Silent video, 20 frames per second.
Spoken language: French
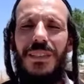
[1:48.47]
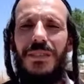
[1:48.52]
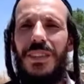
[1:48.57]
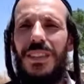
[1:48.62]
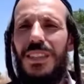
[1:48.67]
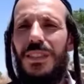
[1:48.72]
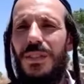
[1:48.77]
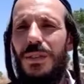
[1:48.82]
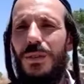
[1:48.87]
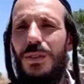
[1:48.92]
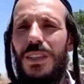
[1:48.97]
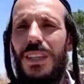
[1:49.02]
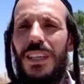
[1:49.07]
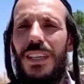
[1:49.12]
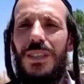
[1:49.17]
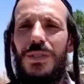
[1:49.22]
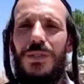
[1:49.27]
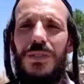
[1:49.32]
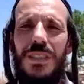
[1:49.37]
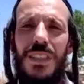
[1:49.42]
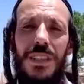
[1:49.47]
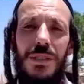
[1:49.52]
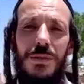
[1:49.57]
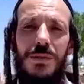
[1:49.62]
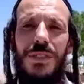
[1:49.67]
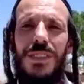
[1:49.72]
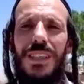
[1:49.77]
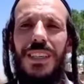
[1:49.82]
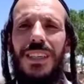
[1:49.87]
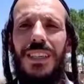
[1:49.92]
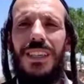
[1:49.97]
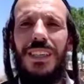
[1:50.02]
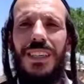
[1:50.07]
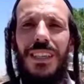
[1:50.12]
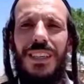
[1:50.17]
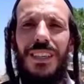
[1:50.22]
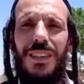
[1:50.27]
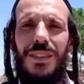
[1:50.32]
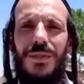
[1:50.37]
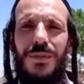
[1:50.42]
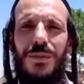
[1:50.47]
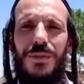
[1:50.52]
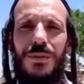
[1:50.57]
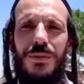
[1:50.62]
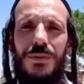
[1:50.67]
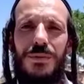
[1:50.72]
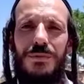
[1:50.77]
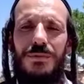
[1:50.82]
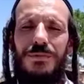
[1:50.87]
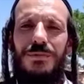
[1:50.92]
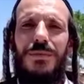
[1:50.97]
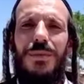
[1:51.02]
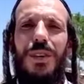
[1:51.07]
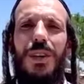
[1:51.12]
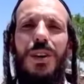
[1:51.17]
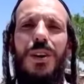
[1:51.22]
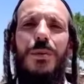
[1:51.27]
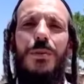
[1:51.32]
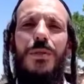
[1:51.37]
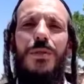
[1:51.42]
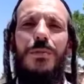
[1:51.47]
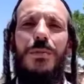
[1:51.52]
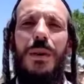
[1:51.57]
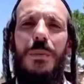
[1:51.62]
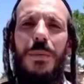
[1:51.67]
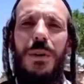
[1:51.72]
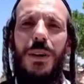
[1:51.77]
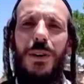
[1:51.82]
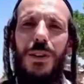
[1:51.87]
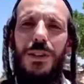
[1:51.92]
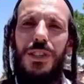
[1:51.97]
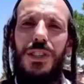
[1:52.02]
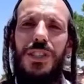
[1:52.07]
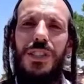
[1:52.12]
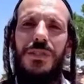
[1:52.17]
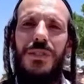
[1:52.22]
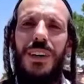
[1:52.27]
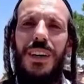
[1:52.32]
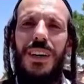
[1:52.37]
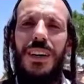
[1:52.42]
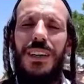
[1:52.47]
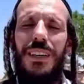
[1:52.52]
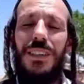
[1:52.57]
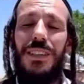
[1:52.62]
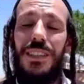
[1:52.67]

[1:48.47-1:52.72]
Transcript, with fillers: avec difficulté je sais étudier. Comment vous m'appelez Rosh Shiva?